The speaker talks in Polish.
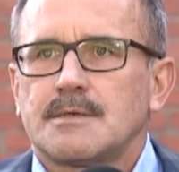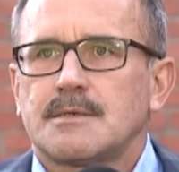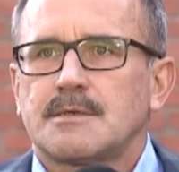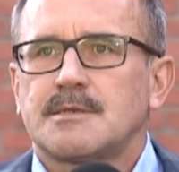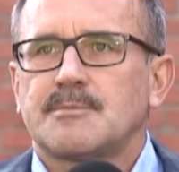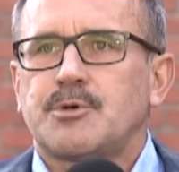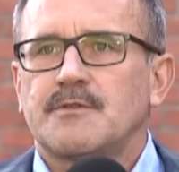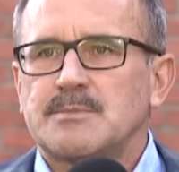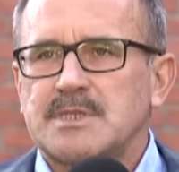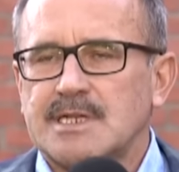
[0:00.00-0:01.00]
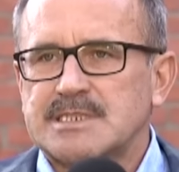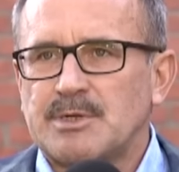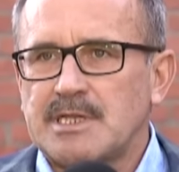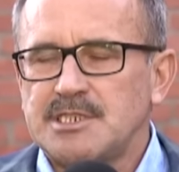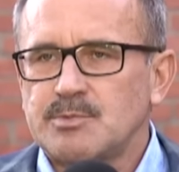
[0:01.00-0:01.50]
E, powiem tak,
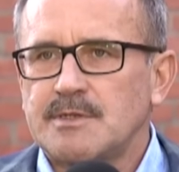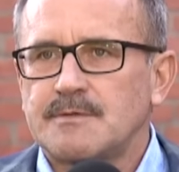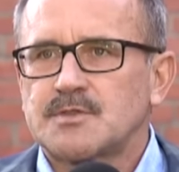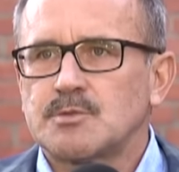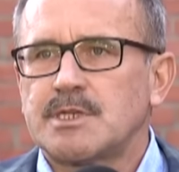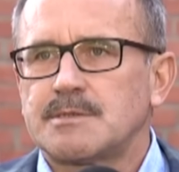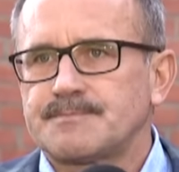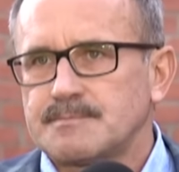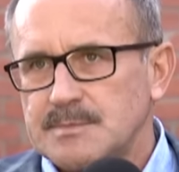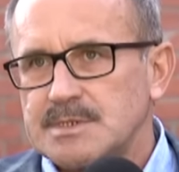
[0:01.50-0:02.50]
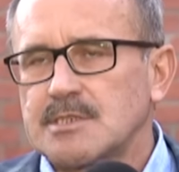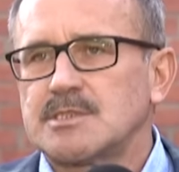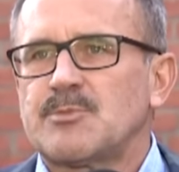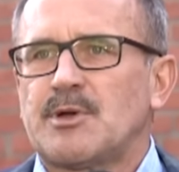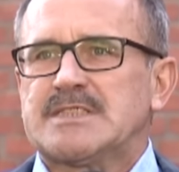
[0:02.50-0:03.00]
zbadaliśmy w sumie, z tego
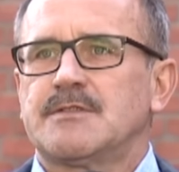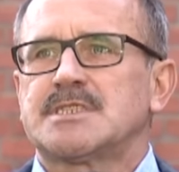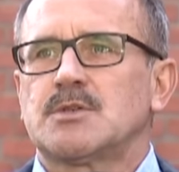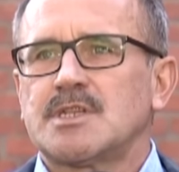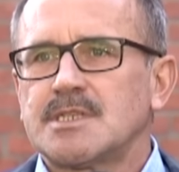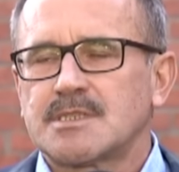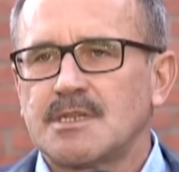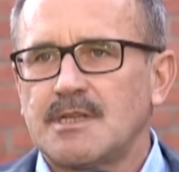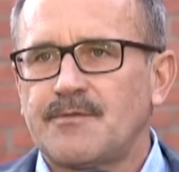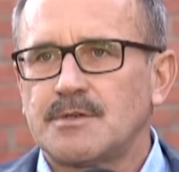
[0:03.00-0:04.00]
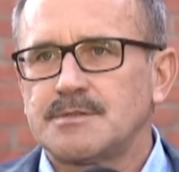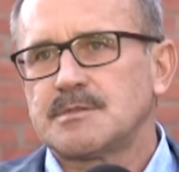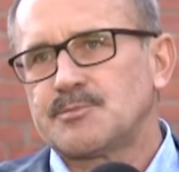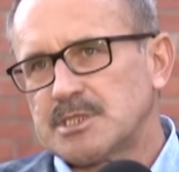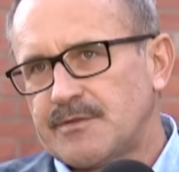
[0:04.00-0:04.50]
co Państwo wiedzą, jeden
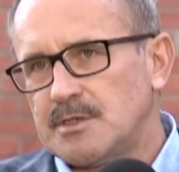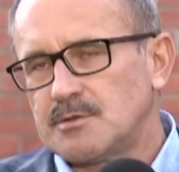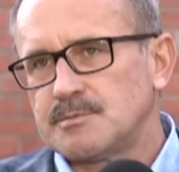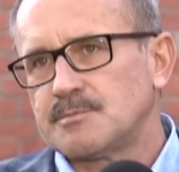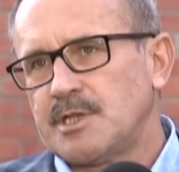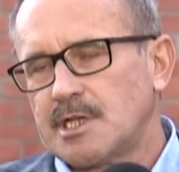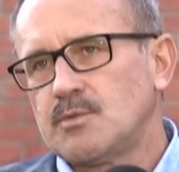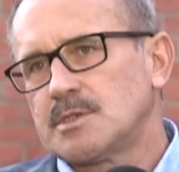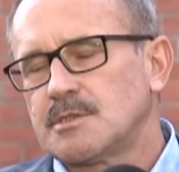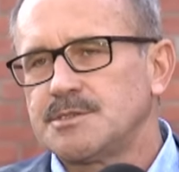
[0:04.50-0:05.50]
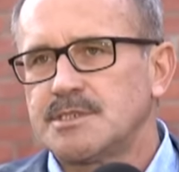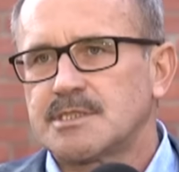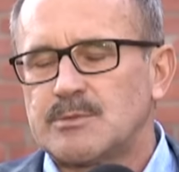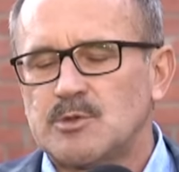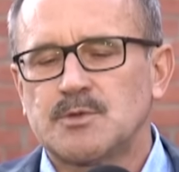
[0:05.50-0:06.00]
telefon. Przed chwilą biegły, godzinę
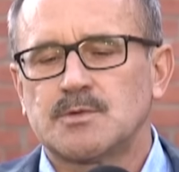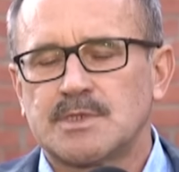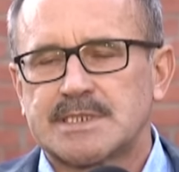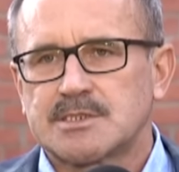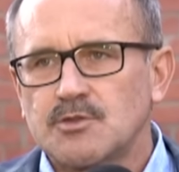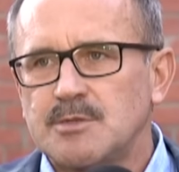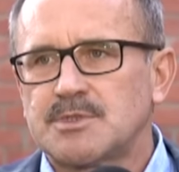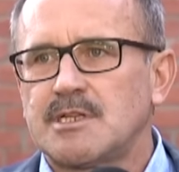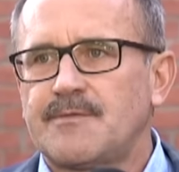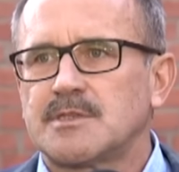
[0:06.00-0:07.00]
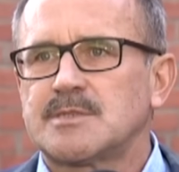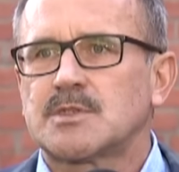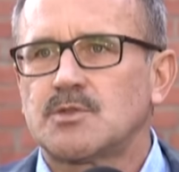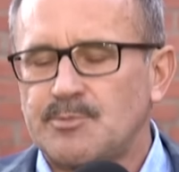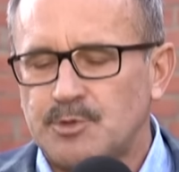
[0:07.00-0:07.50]
temu był u nas drugim telefonem,
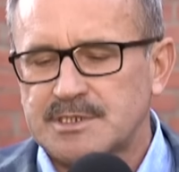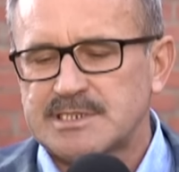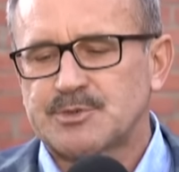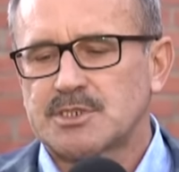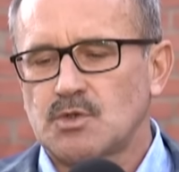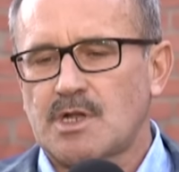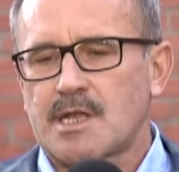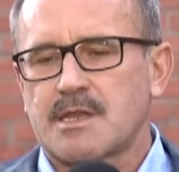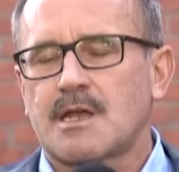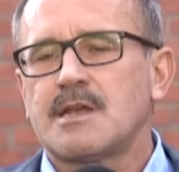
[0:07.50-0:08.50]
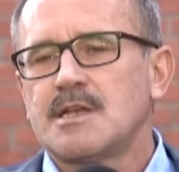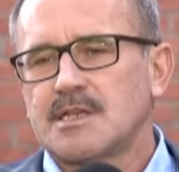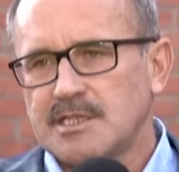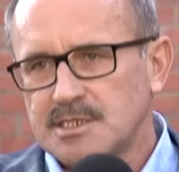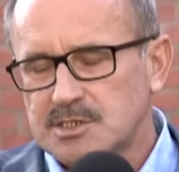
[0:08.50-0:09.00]
który podczas przeszukania
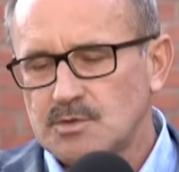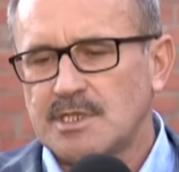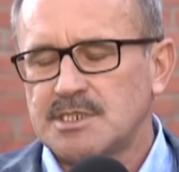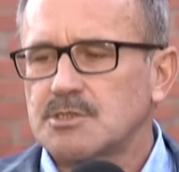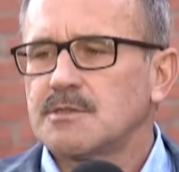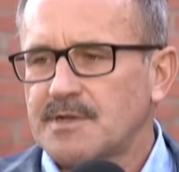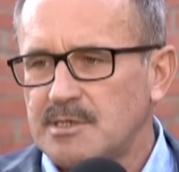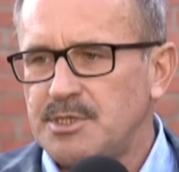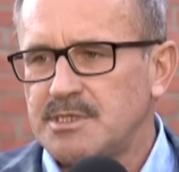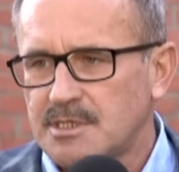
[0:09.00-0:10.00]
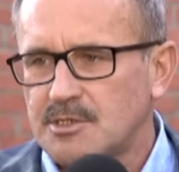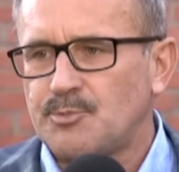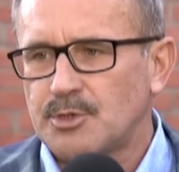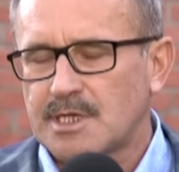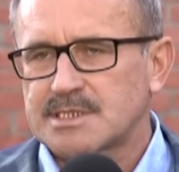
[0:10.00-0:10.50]
jeszcze odnaleziono w kabinie jego
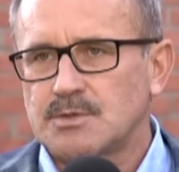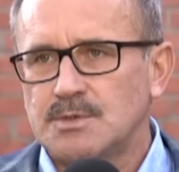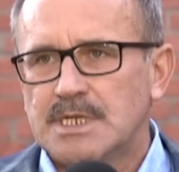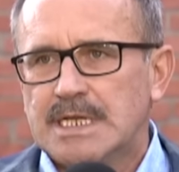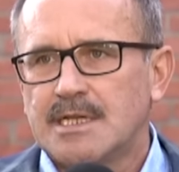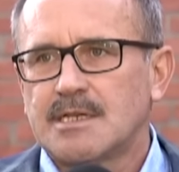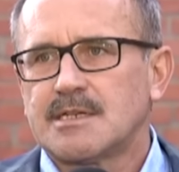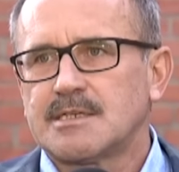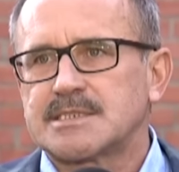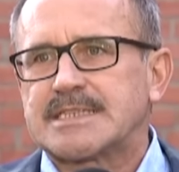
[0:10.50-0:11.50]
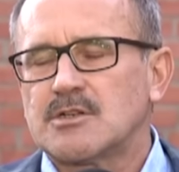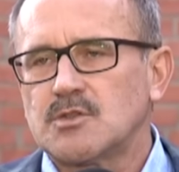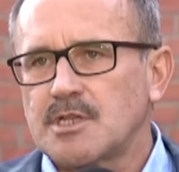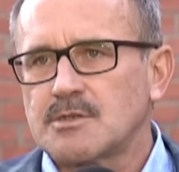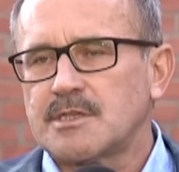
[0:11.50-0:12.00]
pojazdu. E, z tego
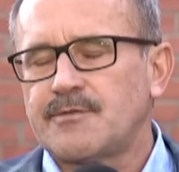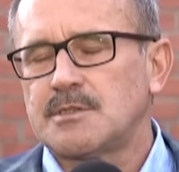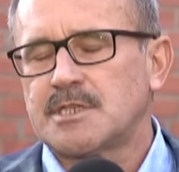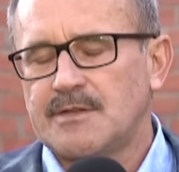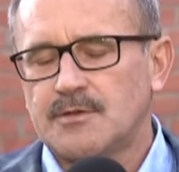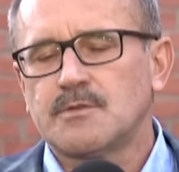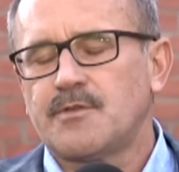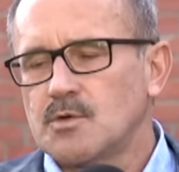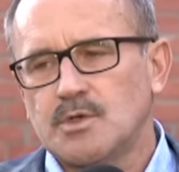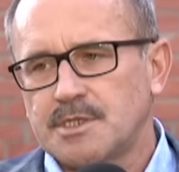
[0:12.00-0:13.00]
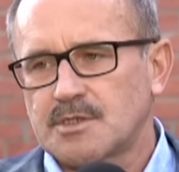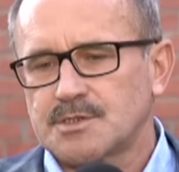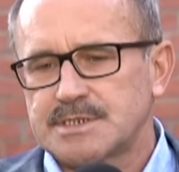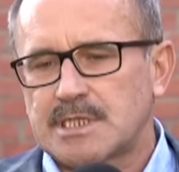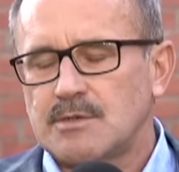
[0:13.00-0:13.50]
drugiego telefonu w ogóle nie
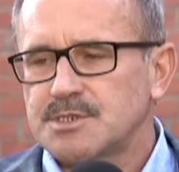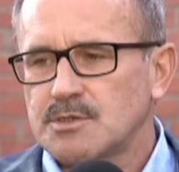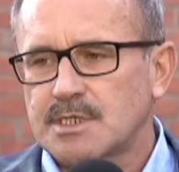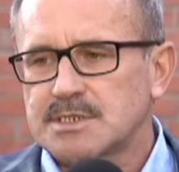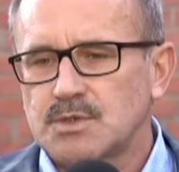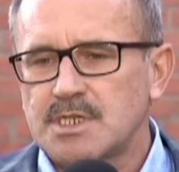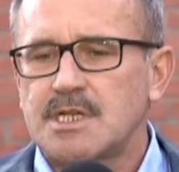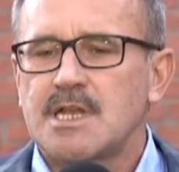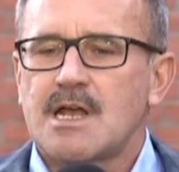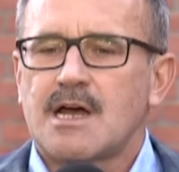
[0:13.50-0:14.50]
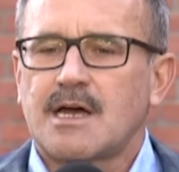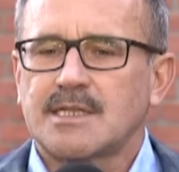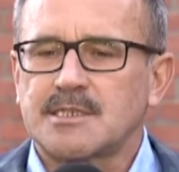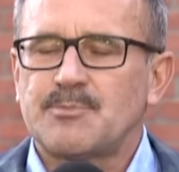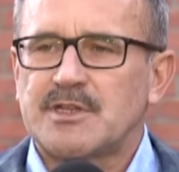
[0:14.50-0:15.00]
korzystał, się okazuje, a
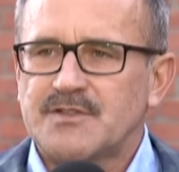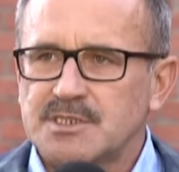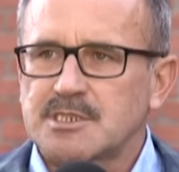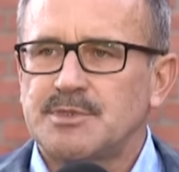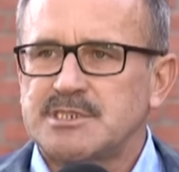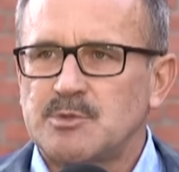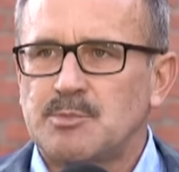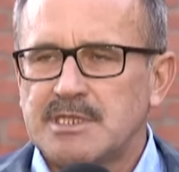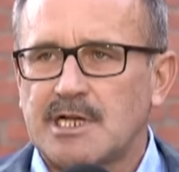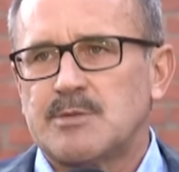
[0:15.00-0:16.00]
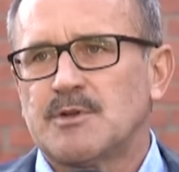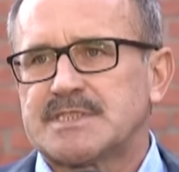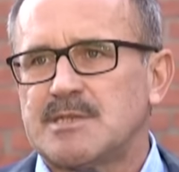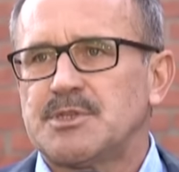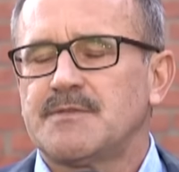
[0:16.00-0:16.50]
ten pierwszy jeszcze będziemy badali, bo
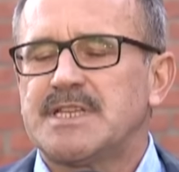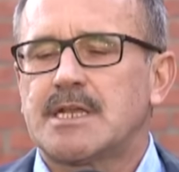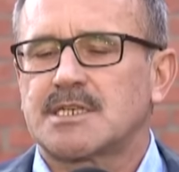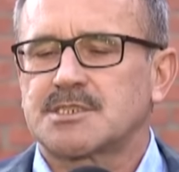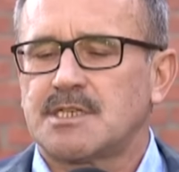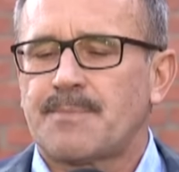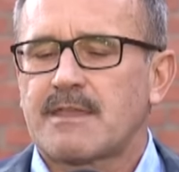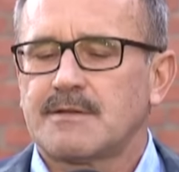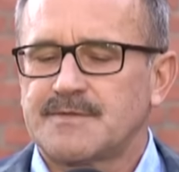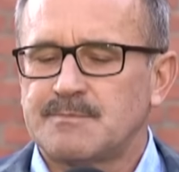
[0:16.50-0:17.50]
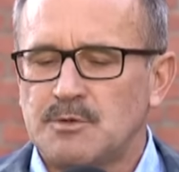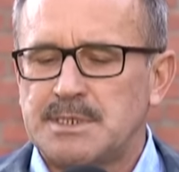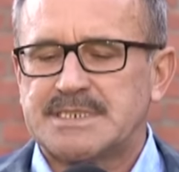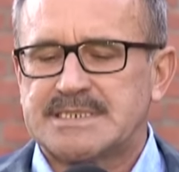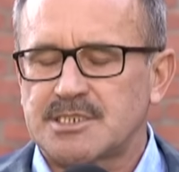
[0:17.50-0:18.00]
wstępnie wynika, że w
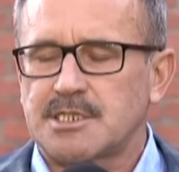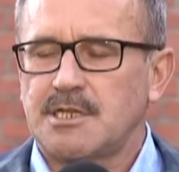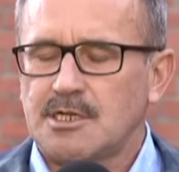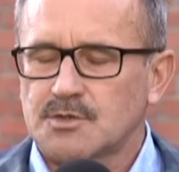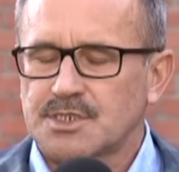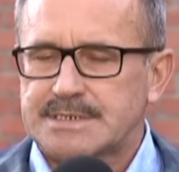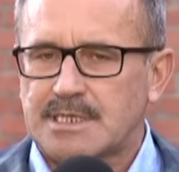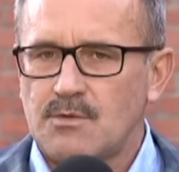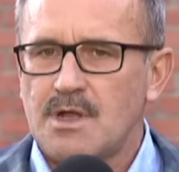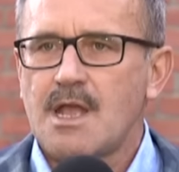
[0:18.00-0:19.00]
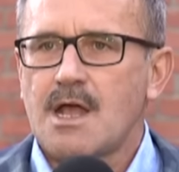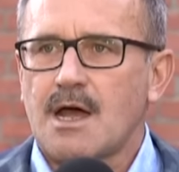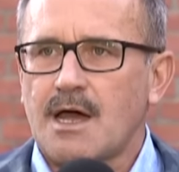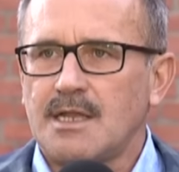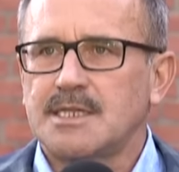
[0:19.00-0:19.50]
momencie zdarzenia nie korzystał,
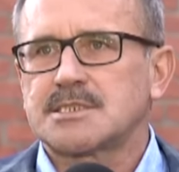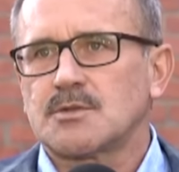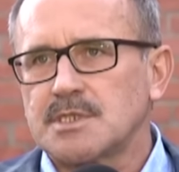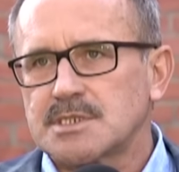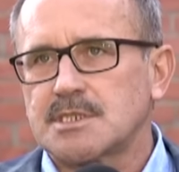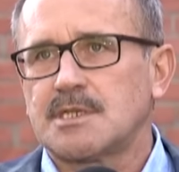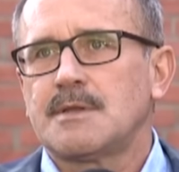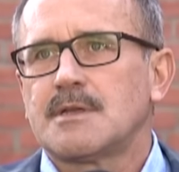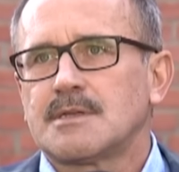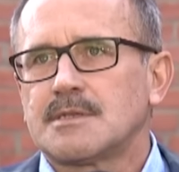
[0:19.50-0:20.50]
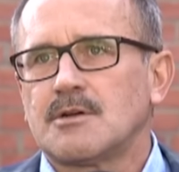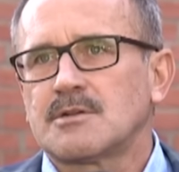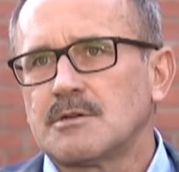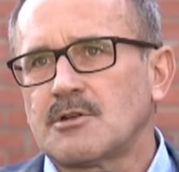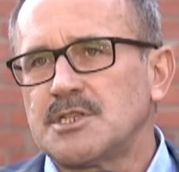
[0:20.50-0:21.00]
ale są jeszcze e,
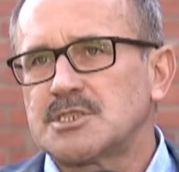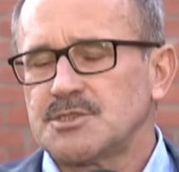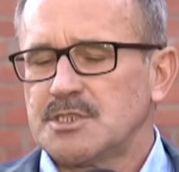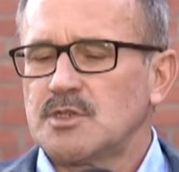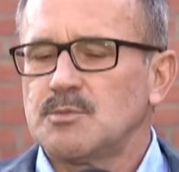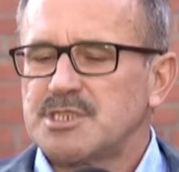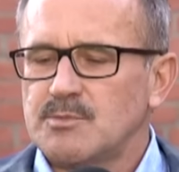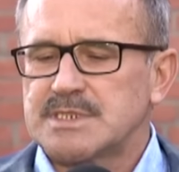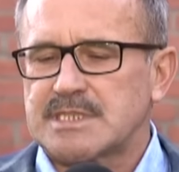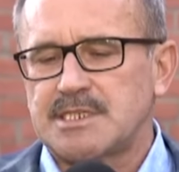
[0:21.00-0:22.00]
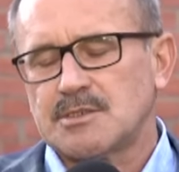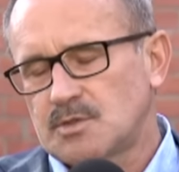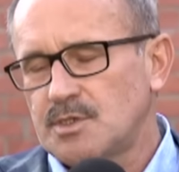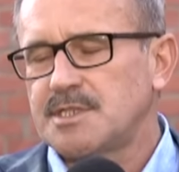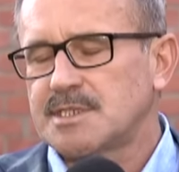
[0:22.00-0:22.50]
okoliczności, które musimy ustalić, o
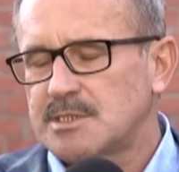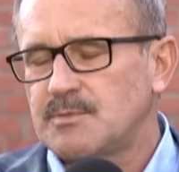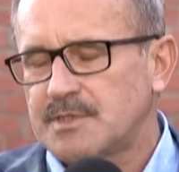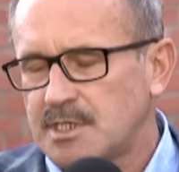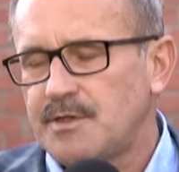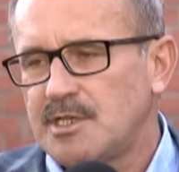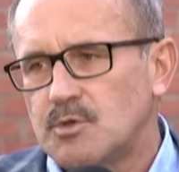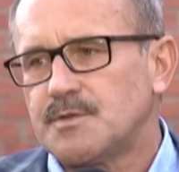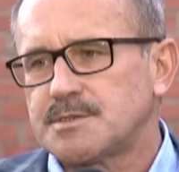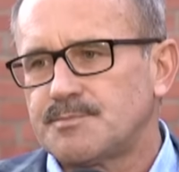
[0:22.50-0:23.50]
których nie chcę w tej chwili mówić